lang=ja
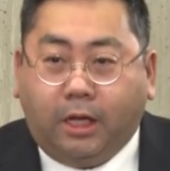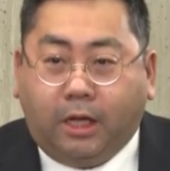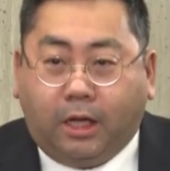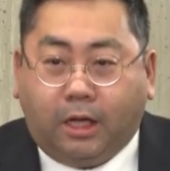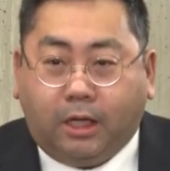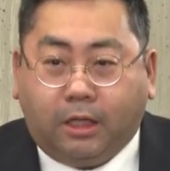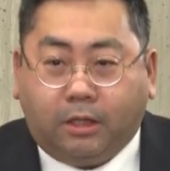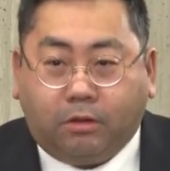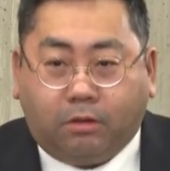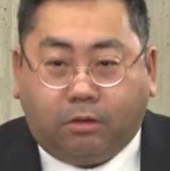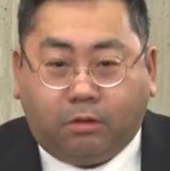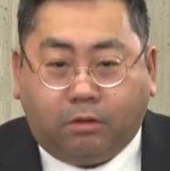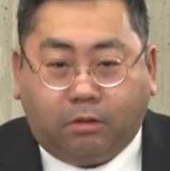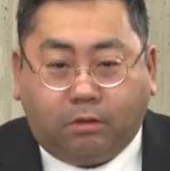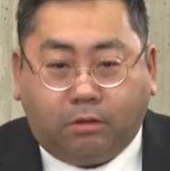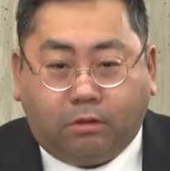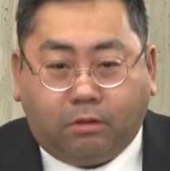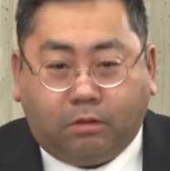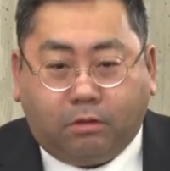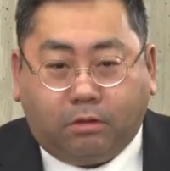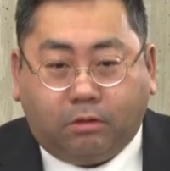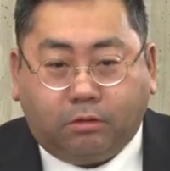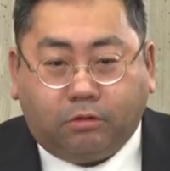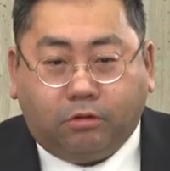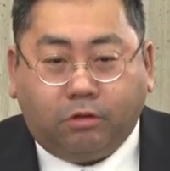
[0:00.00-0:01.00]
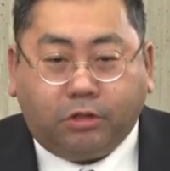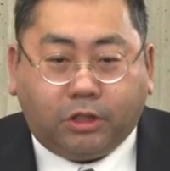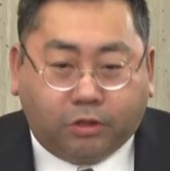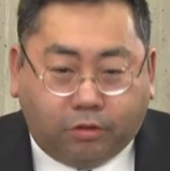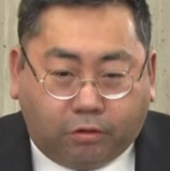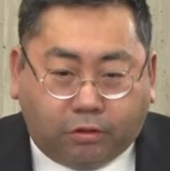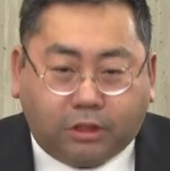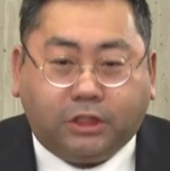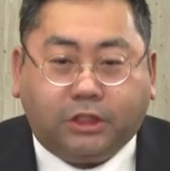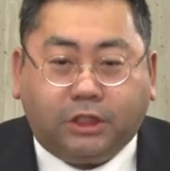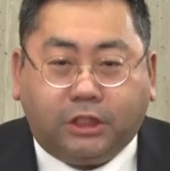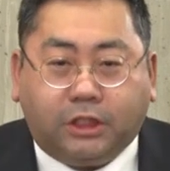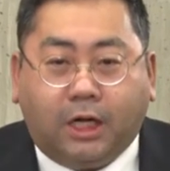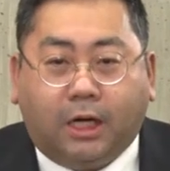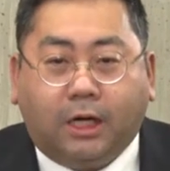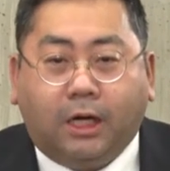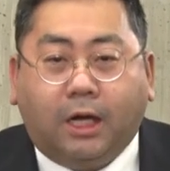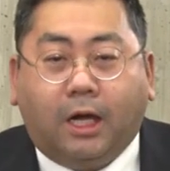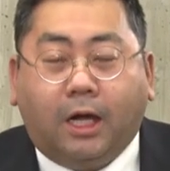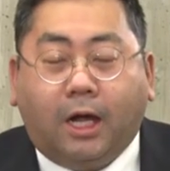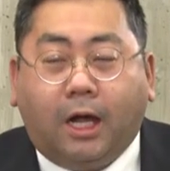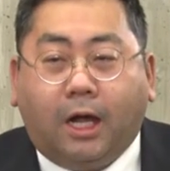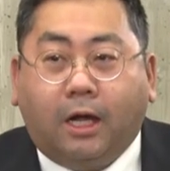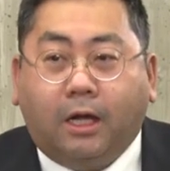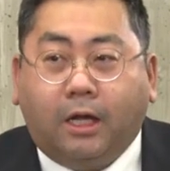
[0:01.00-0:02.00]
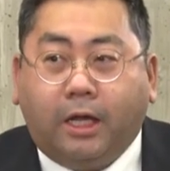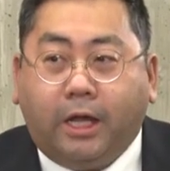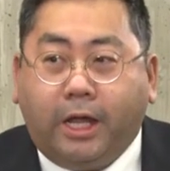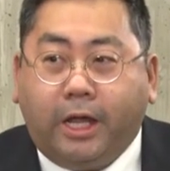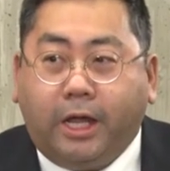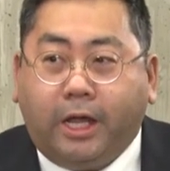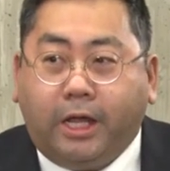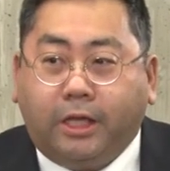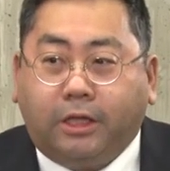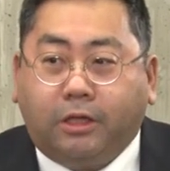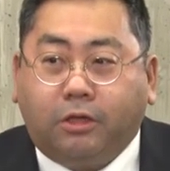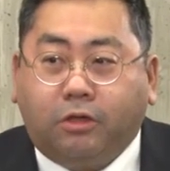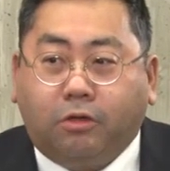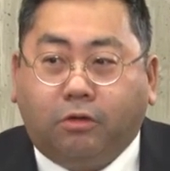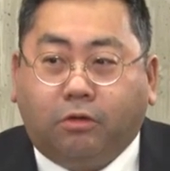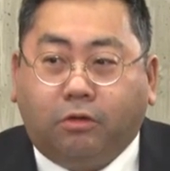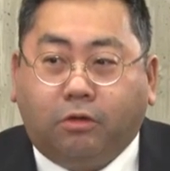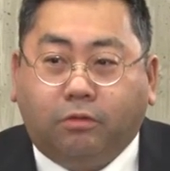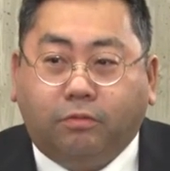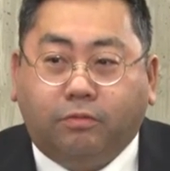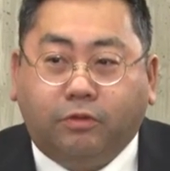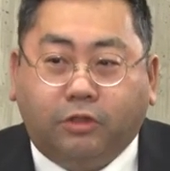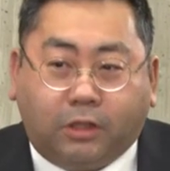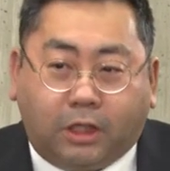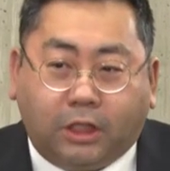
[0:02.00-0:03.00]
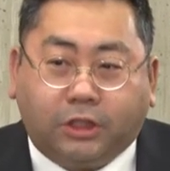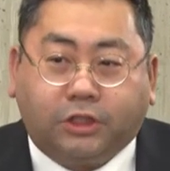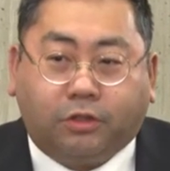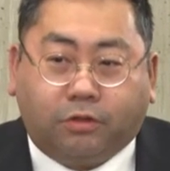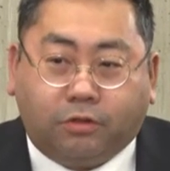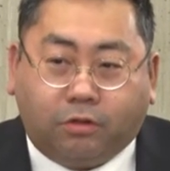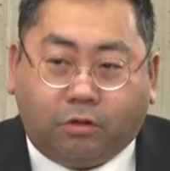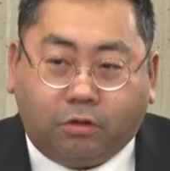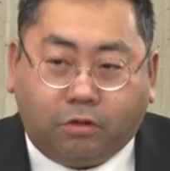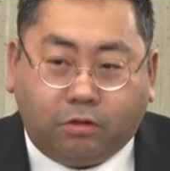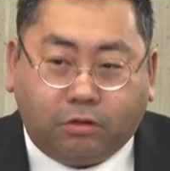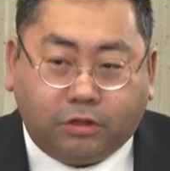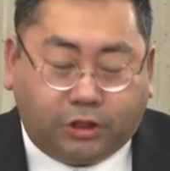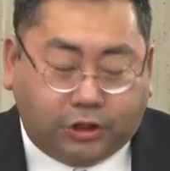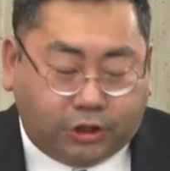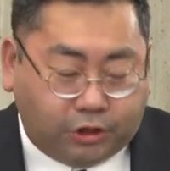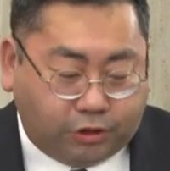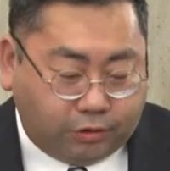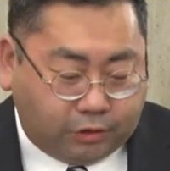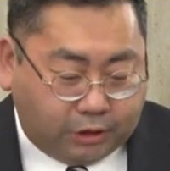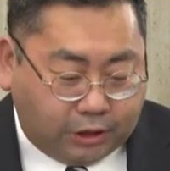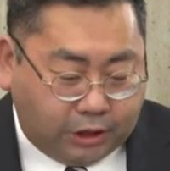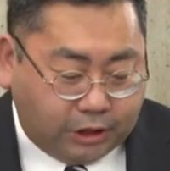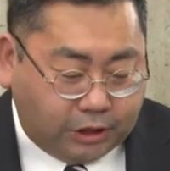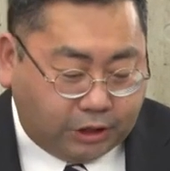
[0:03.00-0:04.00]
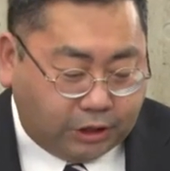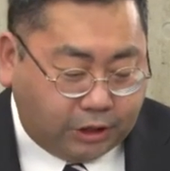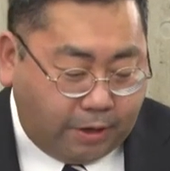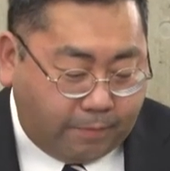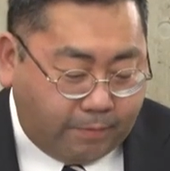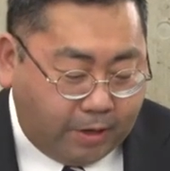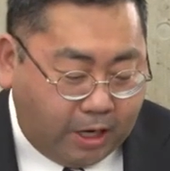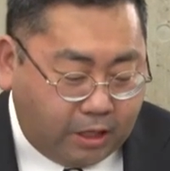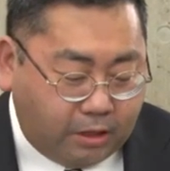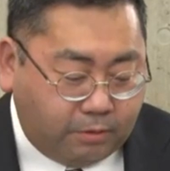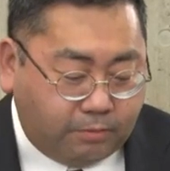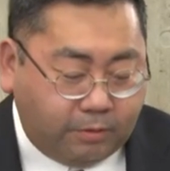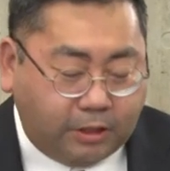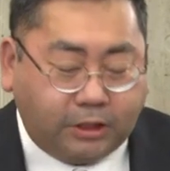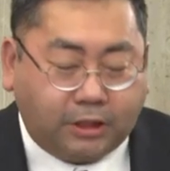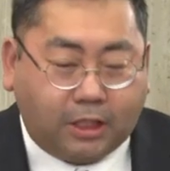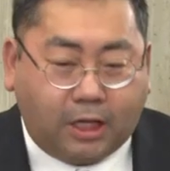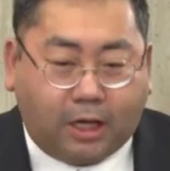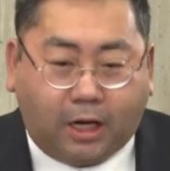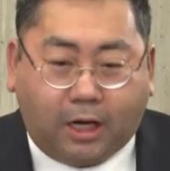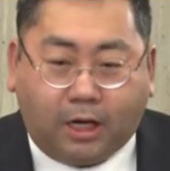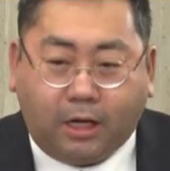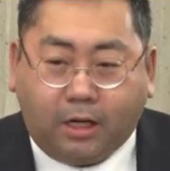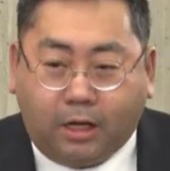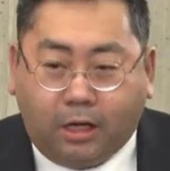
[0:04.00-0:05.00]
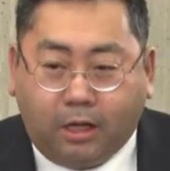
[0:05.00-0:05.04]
あのドキドキしながら、えーと、文化庁の方に出勤してまいりましたら